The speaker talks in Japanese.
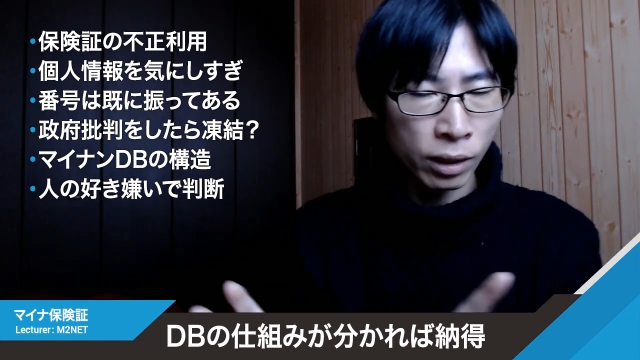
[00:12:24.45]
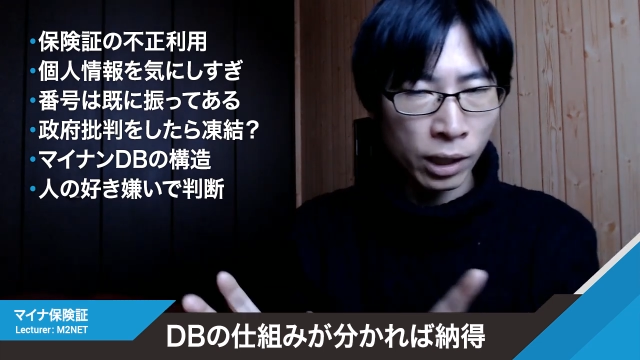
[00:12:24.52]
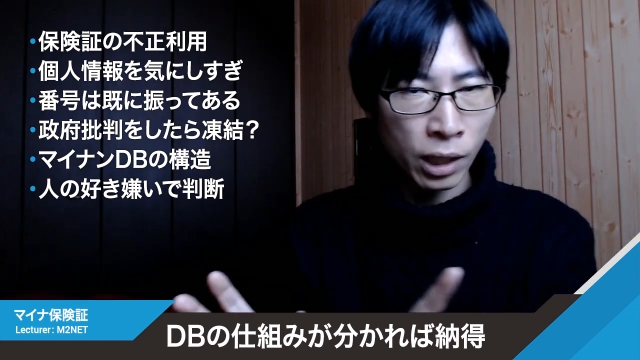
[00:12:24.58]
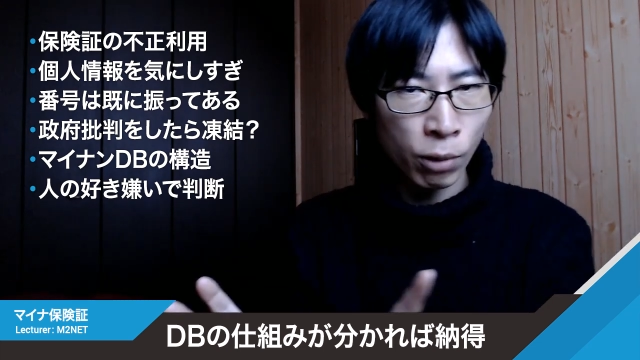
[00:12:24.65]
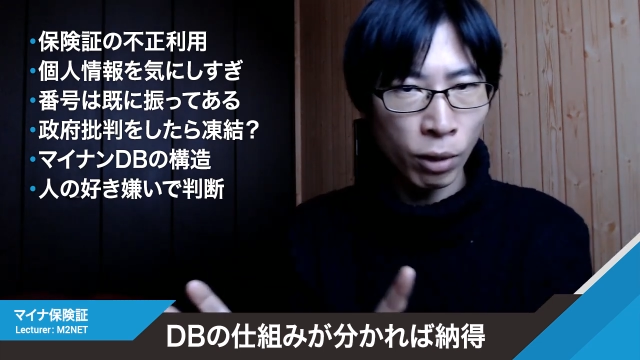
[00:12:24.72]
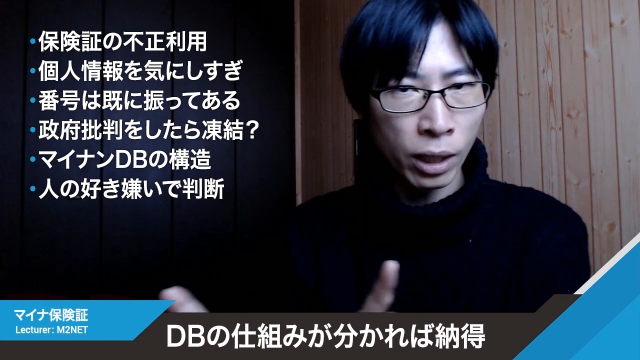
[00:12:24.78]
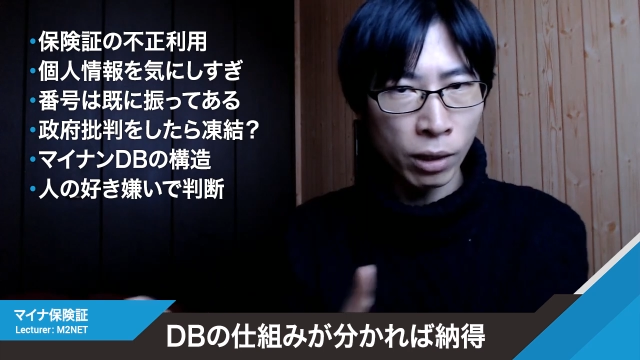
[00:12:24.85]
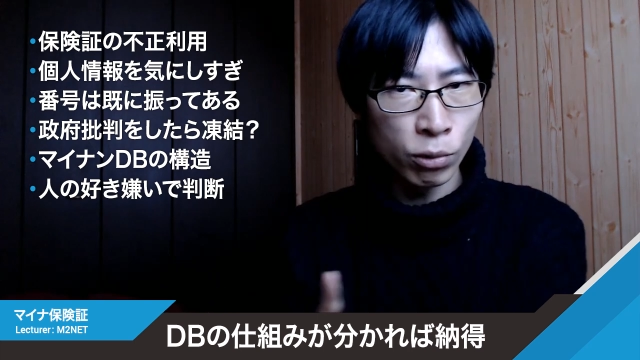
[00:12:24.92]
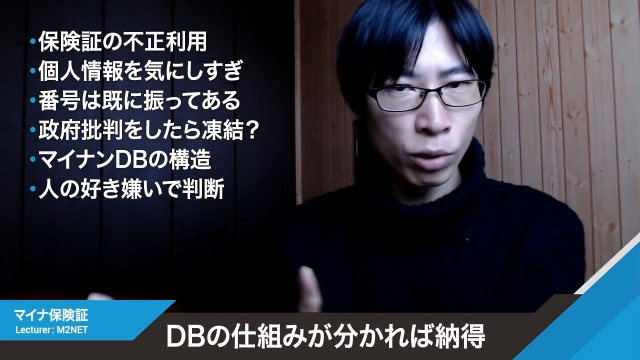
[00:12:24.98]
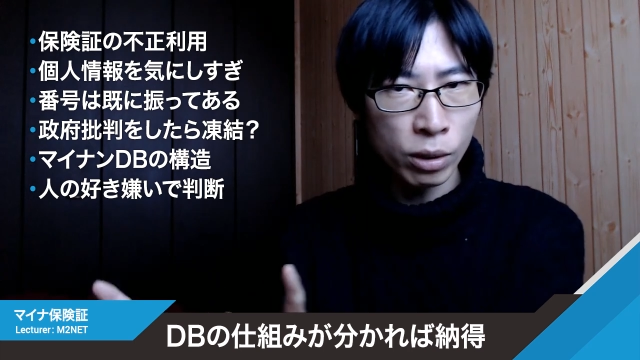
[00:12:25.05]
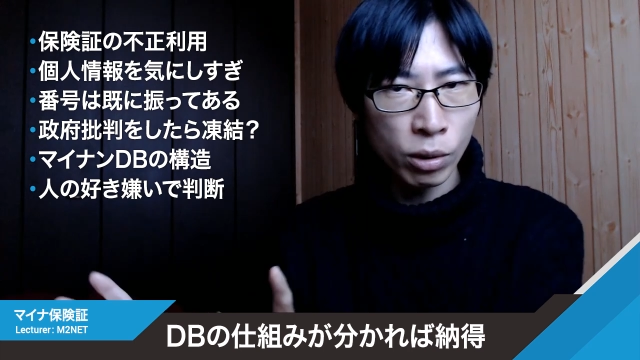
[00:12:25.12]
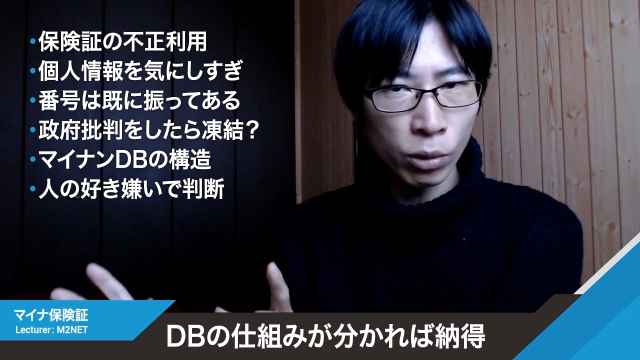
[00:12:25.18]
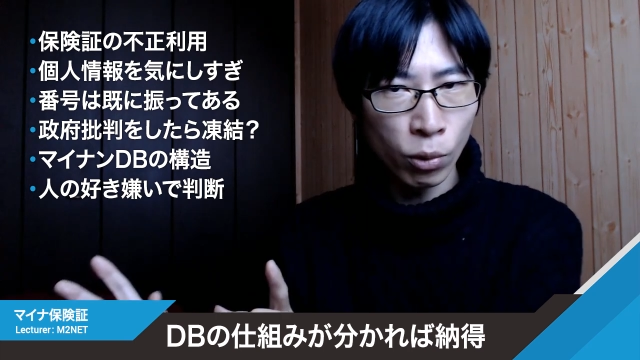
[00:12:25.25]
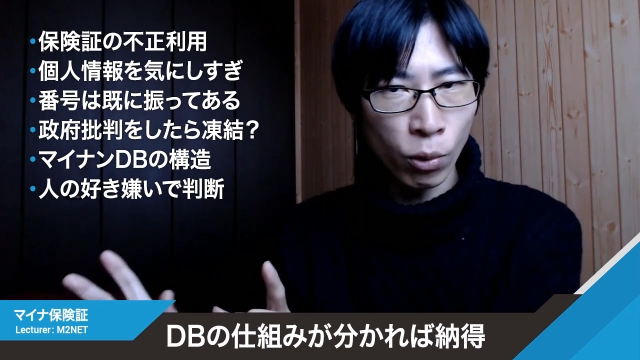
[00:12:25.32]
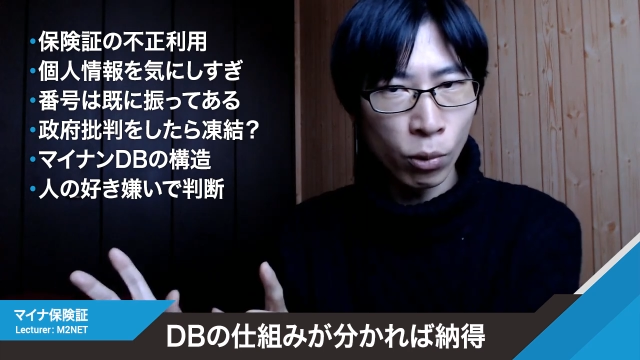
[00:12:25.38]
嫌われるのは
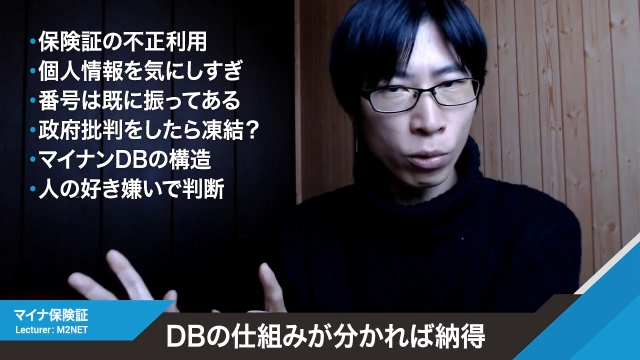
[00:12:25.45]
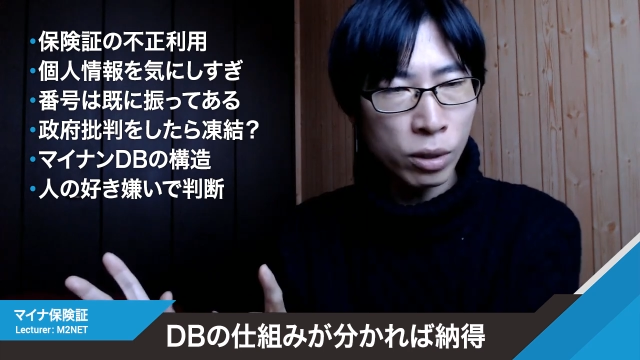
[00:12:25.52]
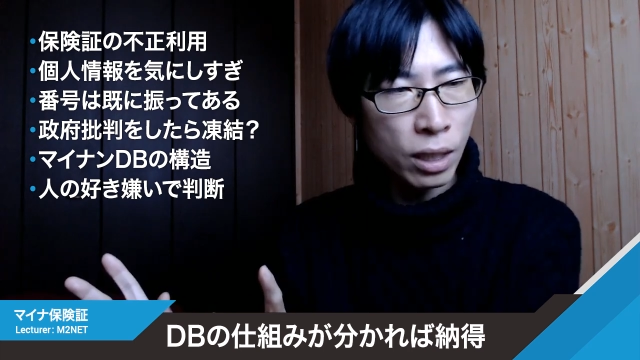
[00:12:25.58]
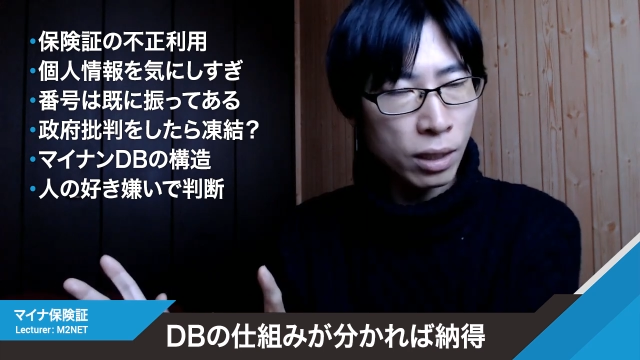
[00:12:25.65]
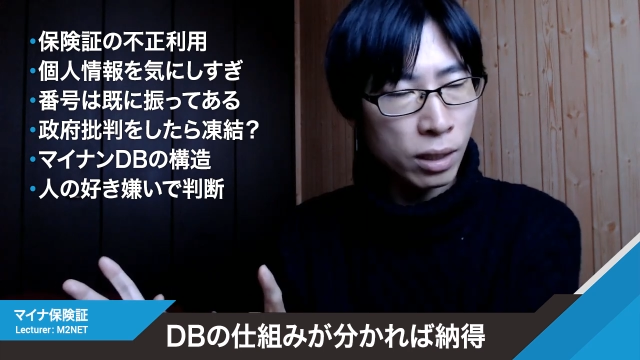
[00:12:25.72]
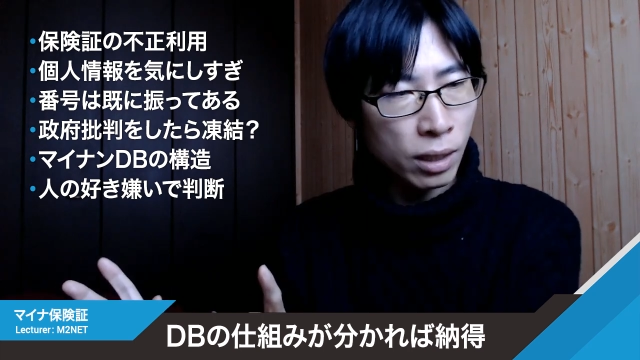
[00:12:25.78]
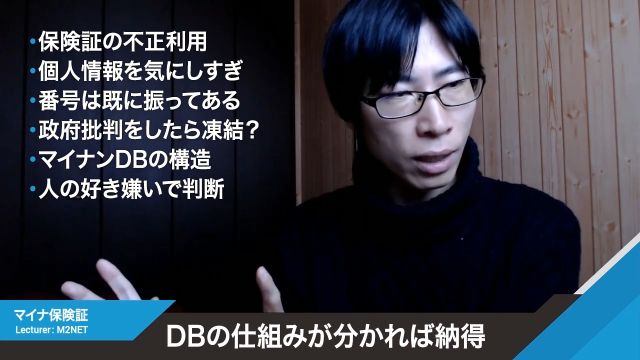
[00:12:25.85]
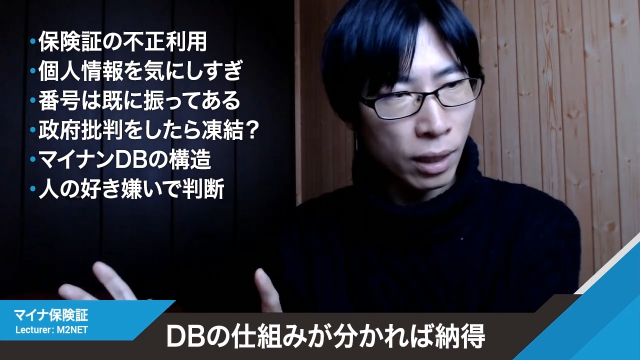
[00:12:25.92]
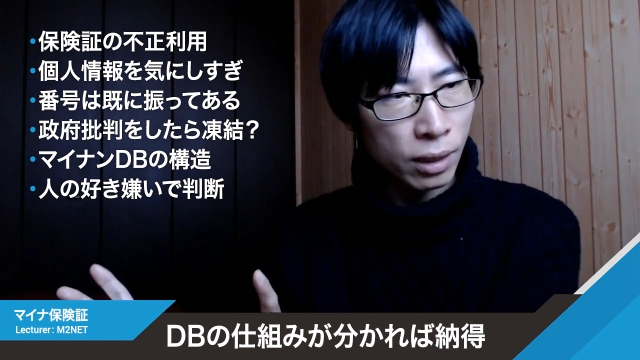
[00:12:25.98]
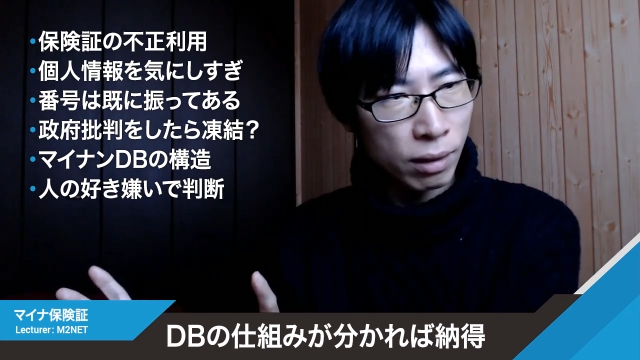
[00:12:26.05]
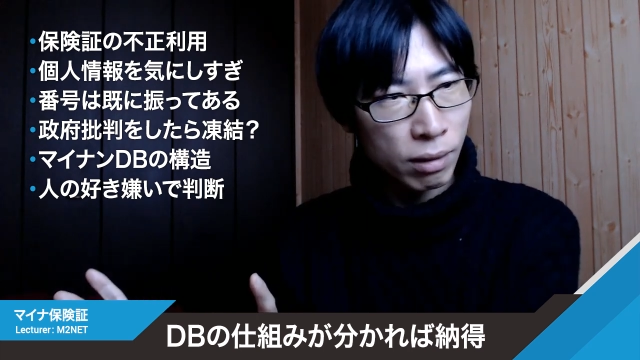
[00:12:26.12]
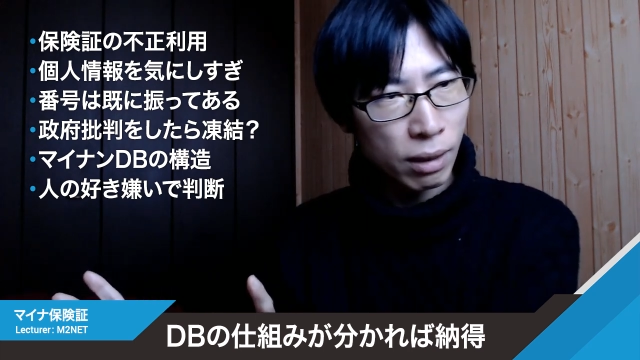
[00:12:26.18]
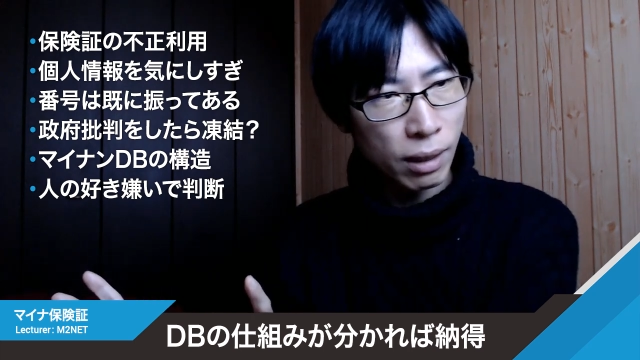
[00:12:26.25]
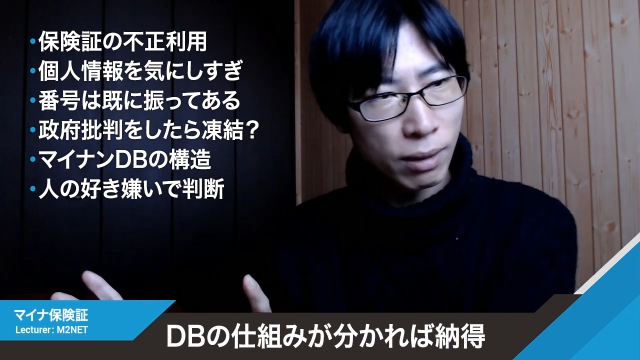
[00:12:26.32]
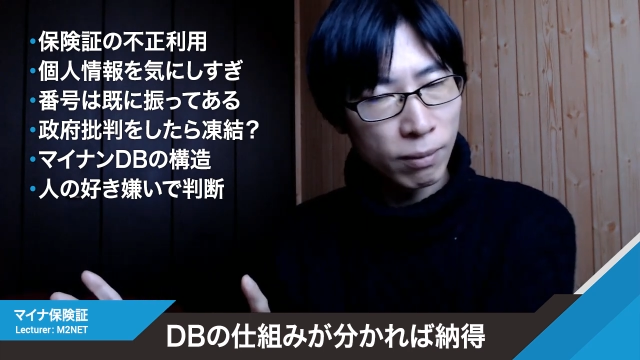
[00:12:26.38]
さ当然じゃないで
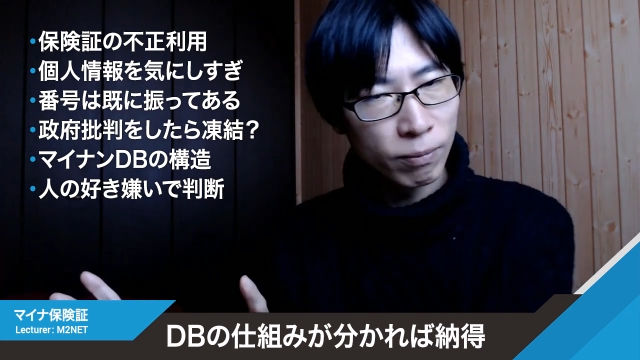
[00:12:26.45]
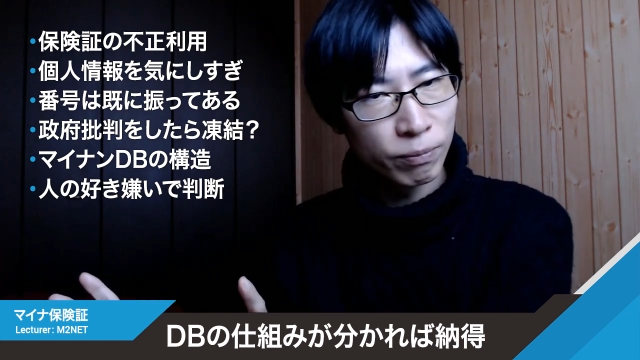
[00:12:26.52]
すか